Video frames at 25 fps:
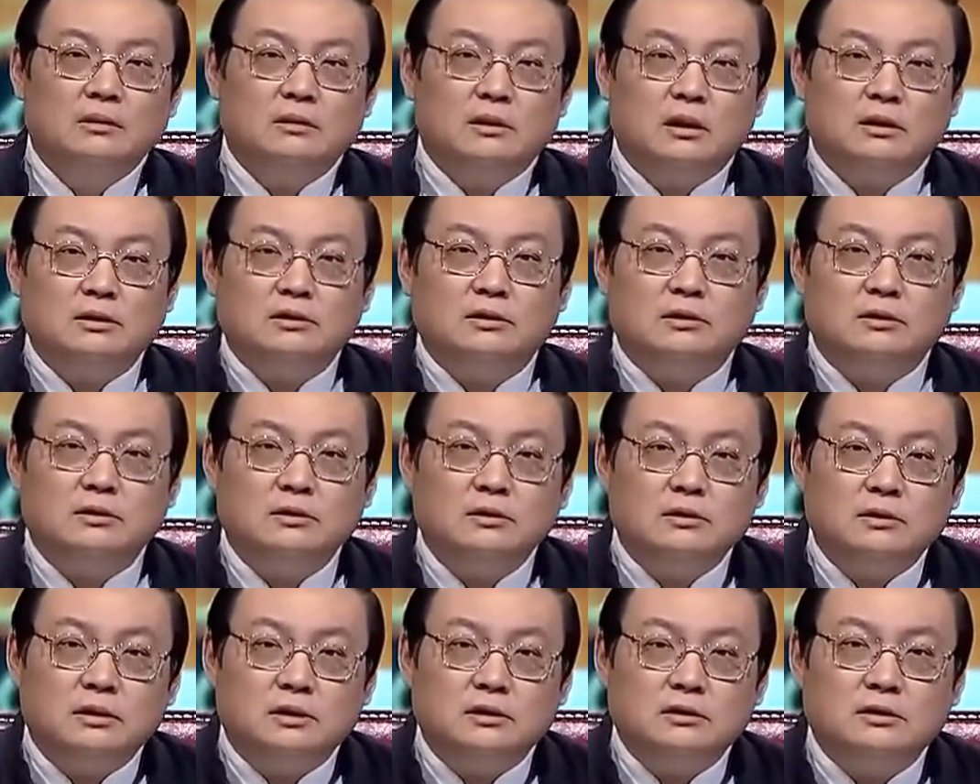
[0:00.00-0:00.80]
当时
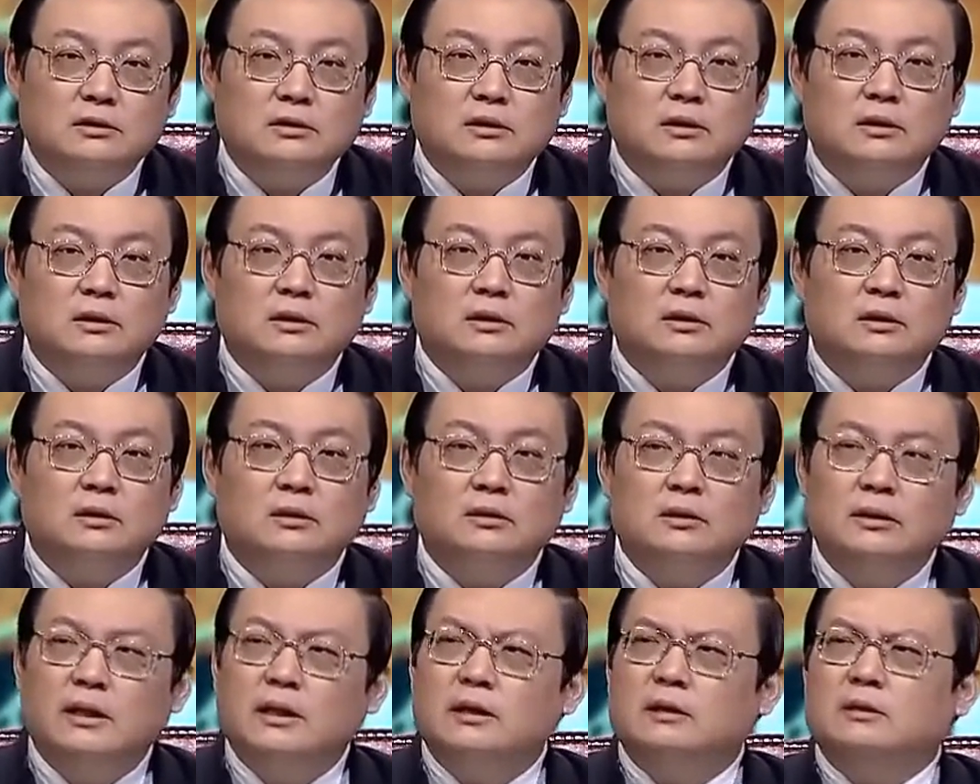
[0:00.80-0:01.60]
呢，他
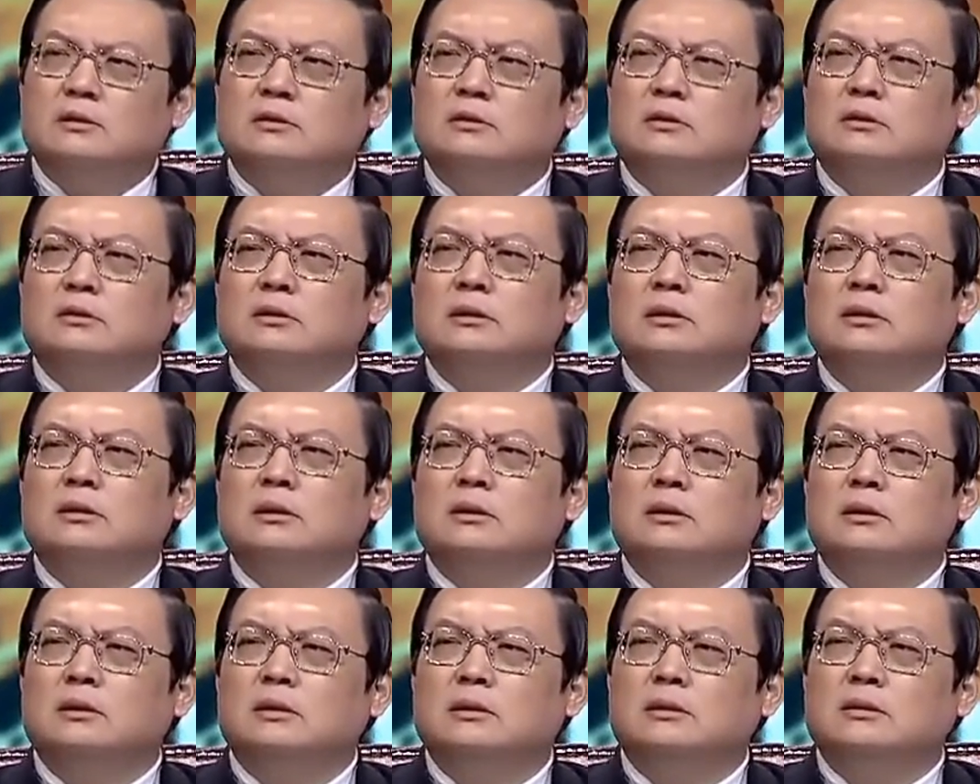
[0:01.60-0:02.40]
是那个时候
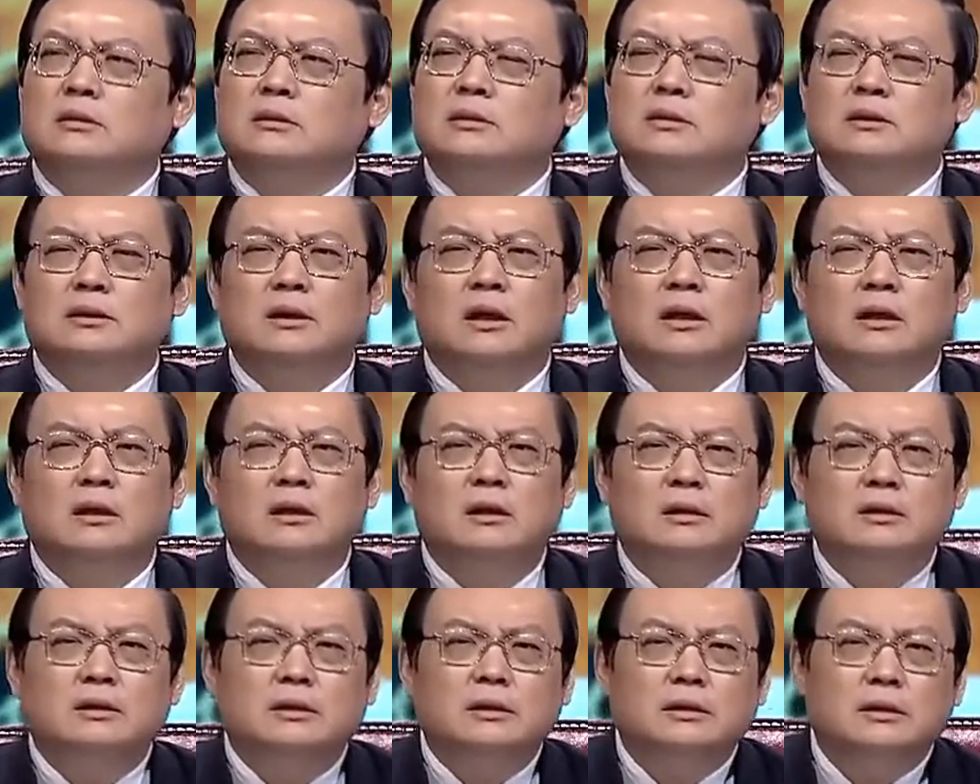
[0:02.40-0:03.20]
是先
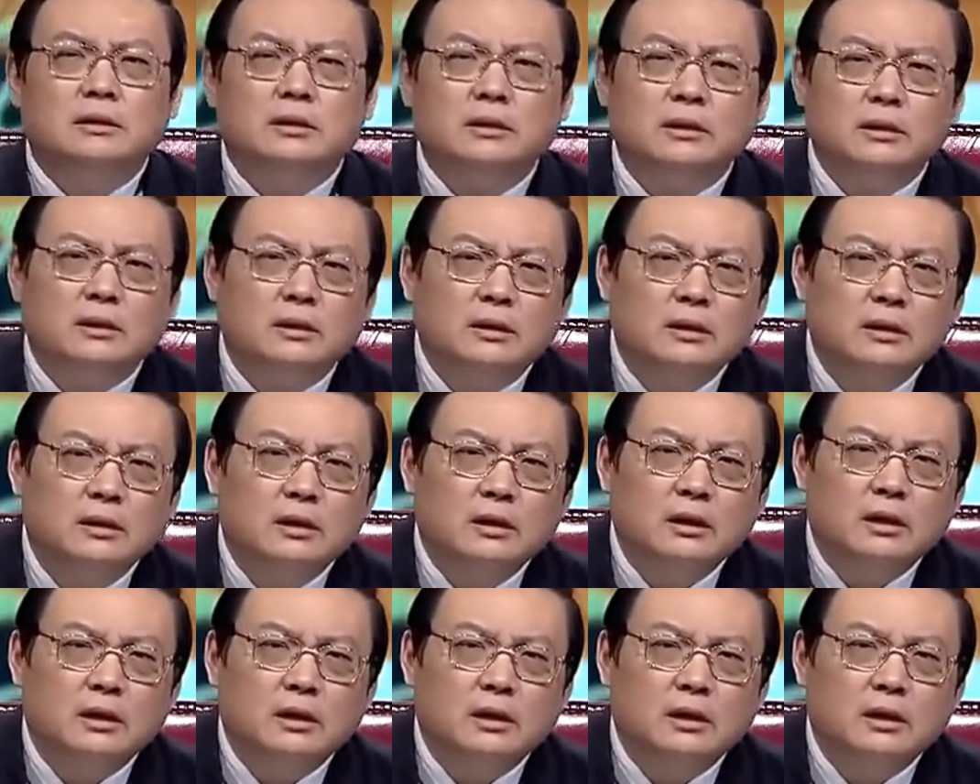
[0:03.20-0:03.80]
和这个，